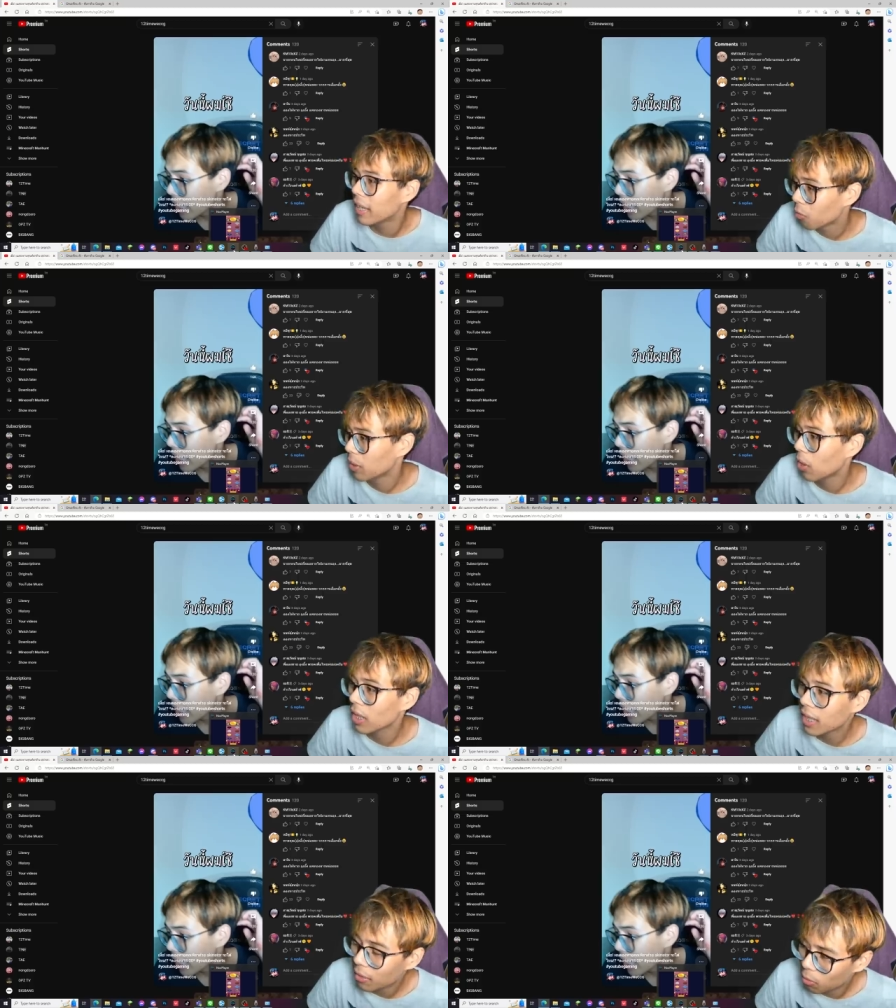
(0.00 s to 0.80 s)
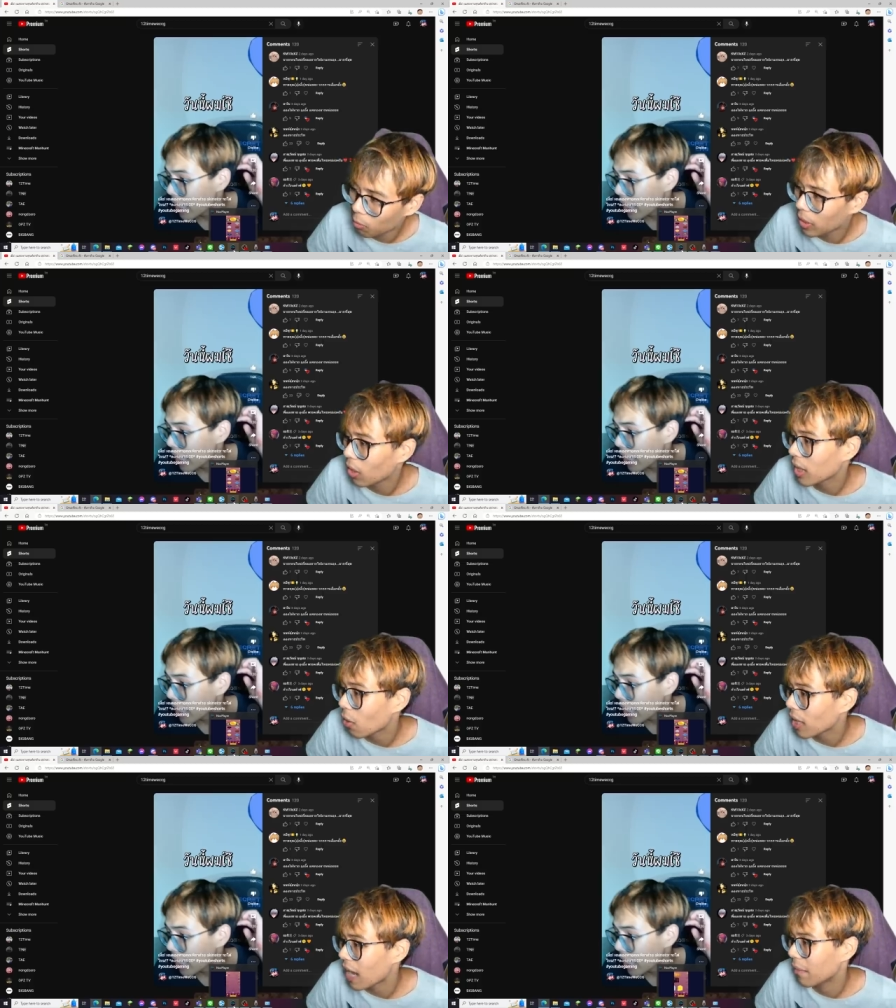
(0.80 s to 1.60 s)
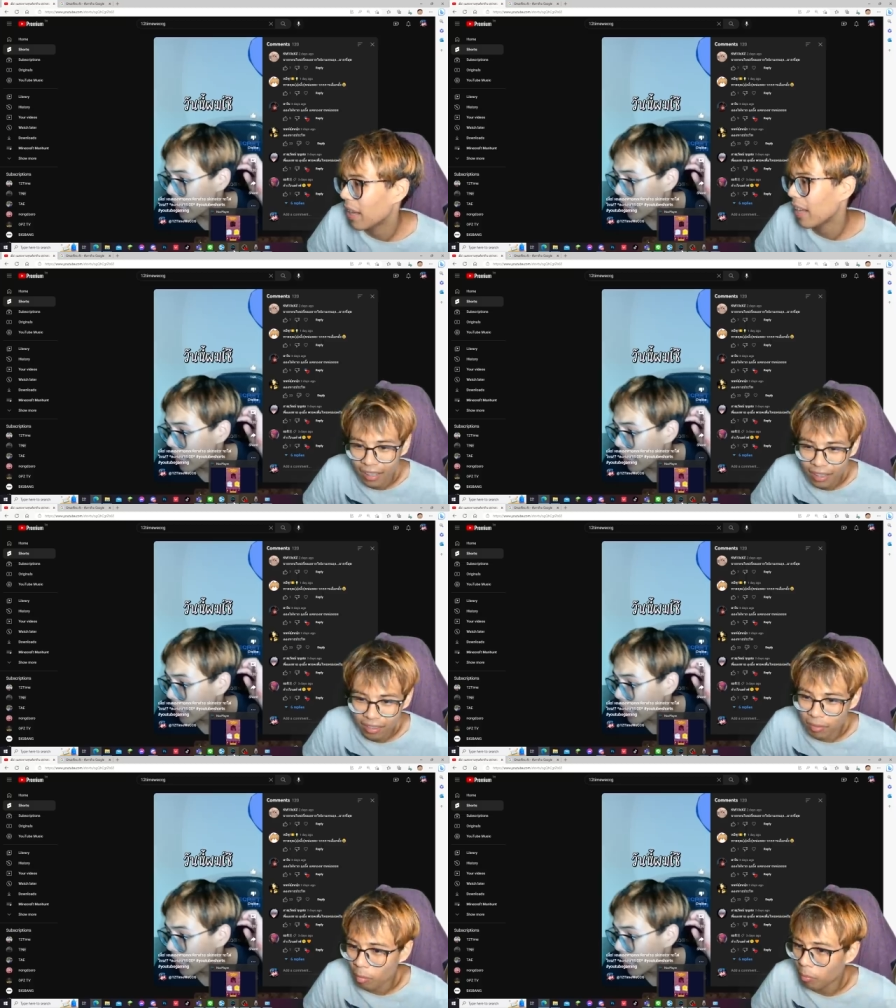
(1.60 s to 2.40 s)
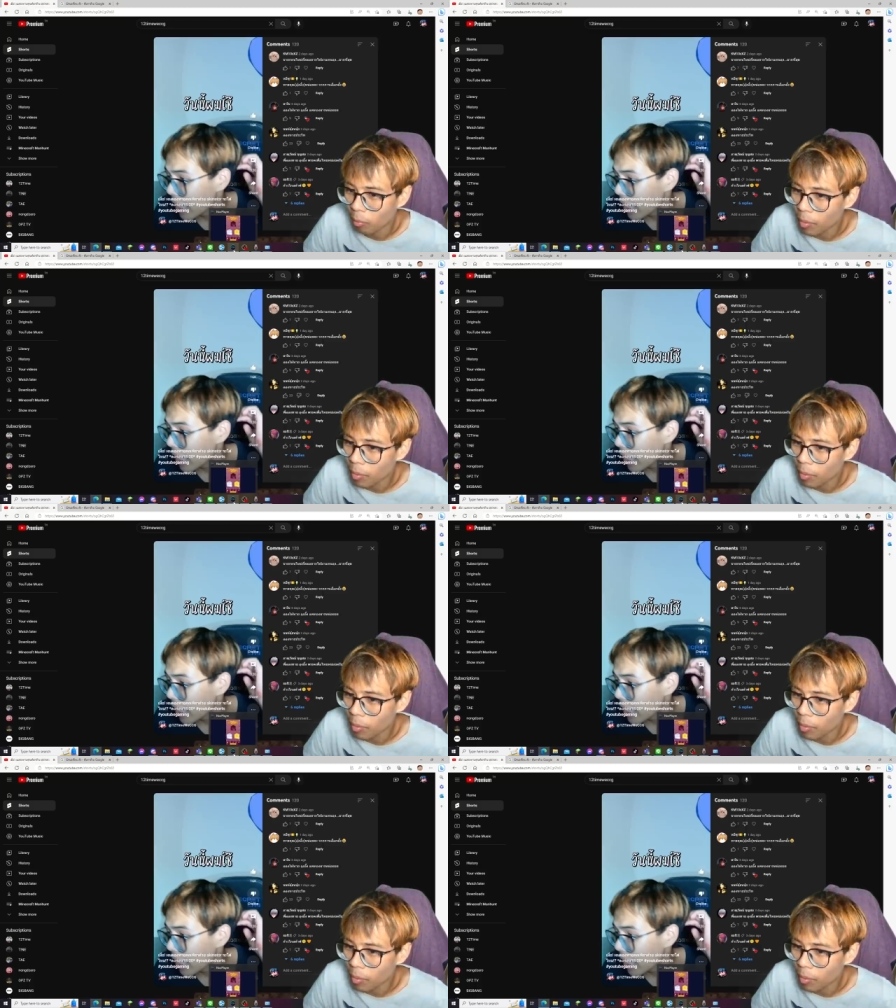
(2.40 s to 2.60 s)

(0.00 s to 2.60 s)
วิโรจน์ คุณวิโรจ์เก้าไก่มาแล้ว ซึ่งผม ผมไม่